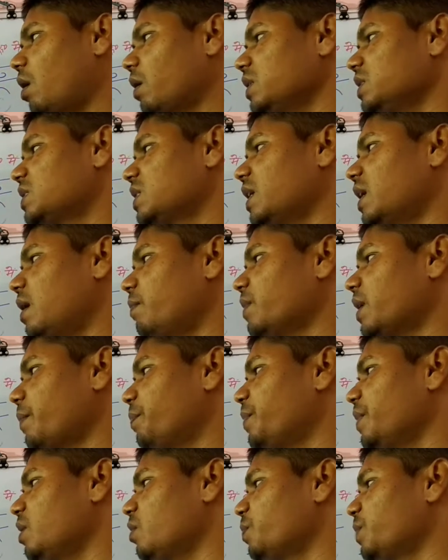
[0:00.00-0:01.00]
और इसे हम
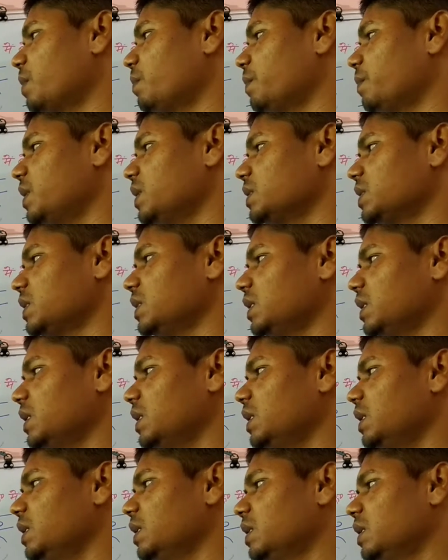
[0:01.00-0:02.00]
नब्बे रुपया में बेच
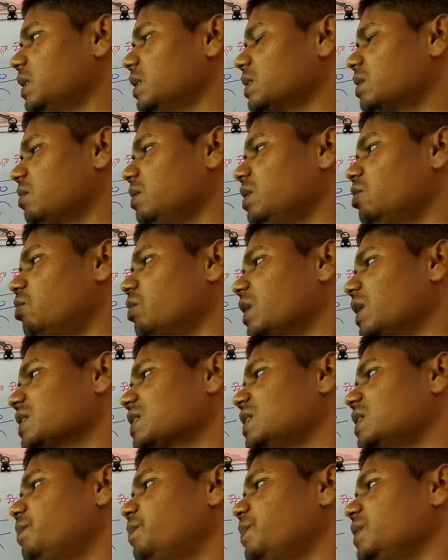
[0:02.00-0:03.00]
दिए तो ये हो गया
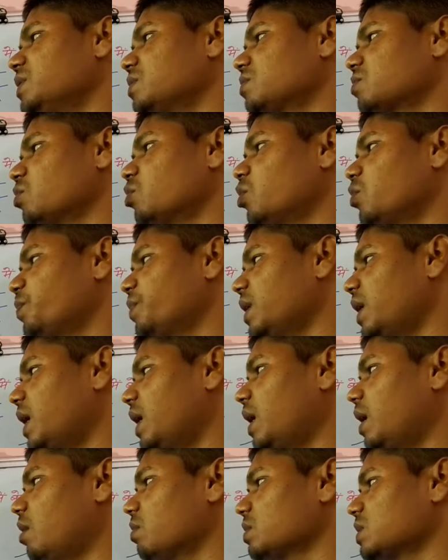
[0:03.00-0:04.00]
सीपी सौ रुपया
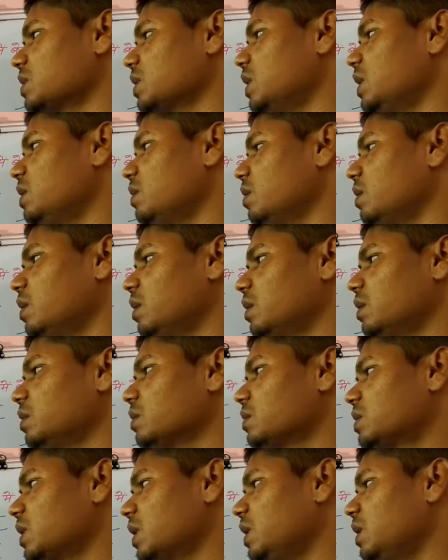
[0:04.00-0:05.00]
और
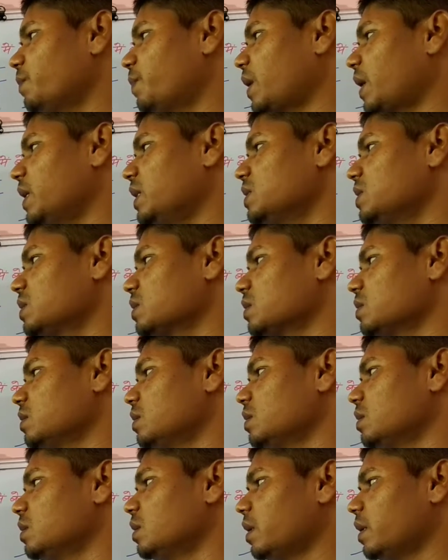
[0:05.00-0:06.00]
सेलिंग सेलिंग प्राइस
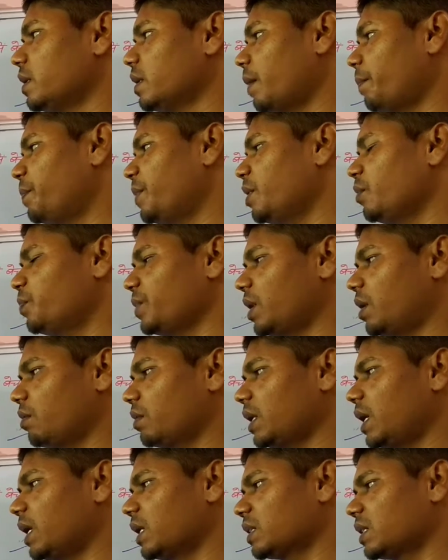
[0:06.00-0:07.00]
नब्बे रुपया
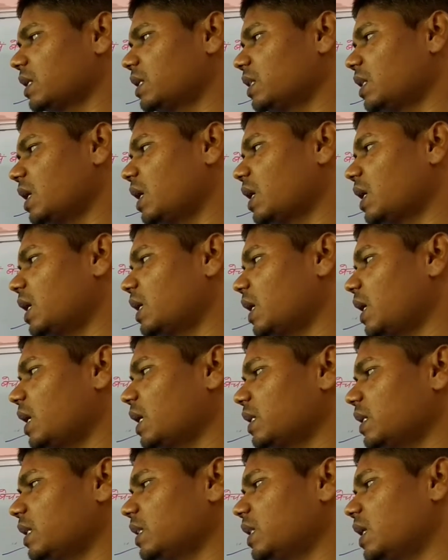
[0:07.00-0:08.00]
हो गया तो कितना घाटा
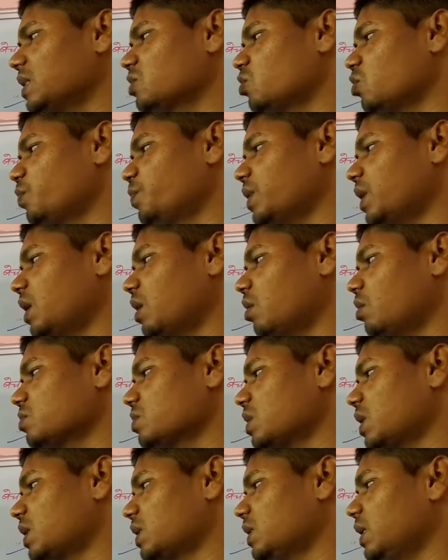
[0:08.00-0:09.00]
लग गया दस रुपया
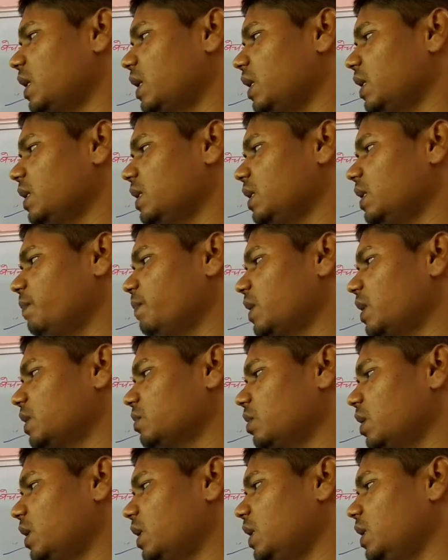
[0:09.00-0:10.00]
लॉस लग गया ये मेरा
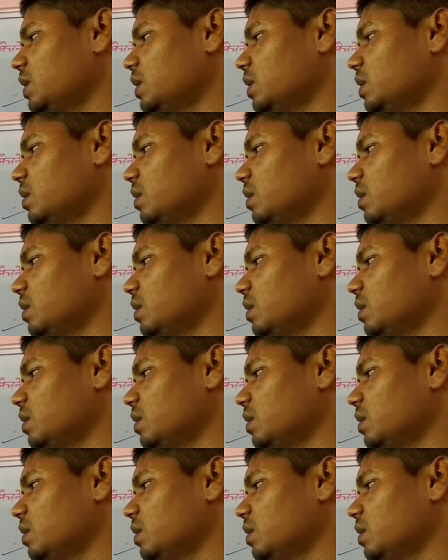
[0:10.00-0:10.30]
जो है